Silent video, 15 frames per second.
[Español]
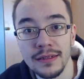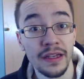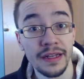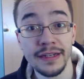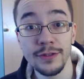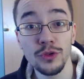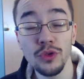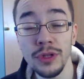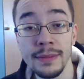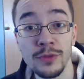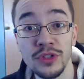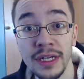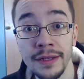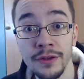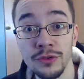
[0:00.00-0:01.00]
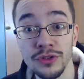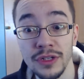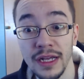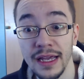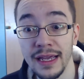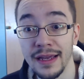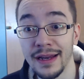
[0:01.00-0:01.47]
En estos últimos años,
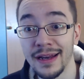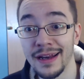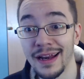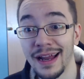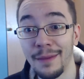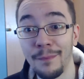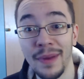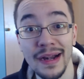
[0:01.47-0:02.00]
en la